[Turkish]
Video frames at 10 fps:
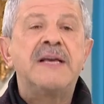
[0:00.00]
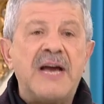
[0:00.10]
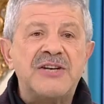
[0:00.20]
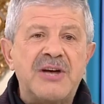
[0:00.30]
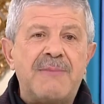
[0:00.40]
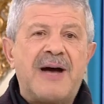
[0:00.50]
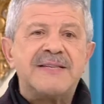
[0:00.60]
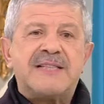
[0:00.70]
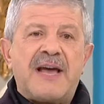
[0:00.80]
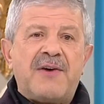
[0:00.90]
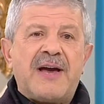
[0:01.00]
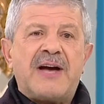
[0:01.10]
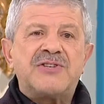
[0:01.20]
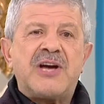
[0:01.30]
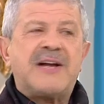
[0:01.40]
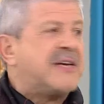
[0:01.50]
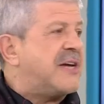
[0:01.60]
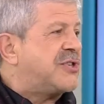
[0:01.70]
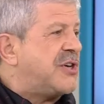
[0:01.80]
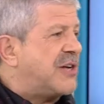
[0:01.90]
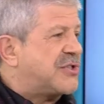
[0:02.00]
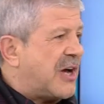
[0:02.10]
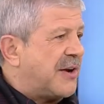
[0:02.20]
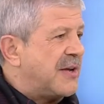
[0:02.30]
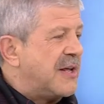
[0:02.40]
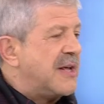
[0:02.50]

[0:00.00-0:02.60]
Yaşamaz. Deve yaşar, keçi yaşar.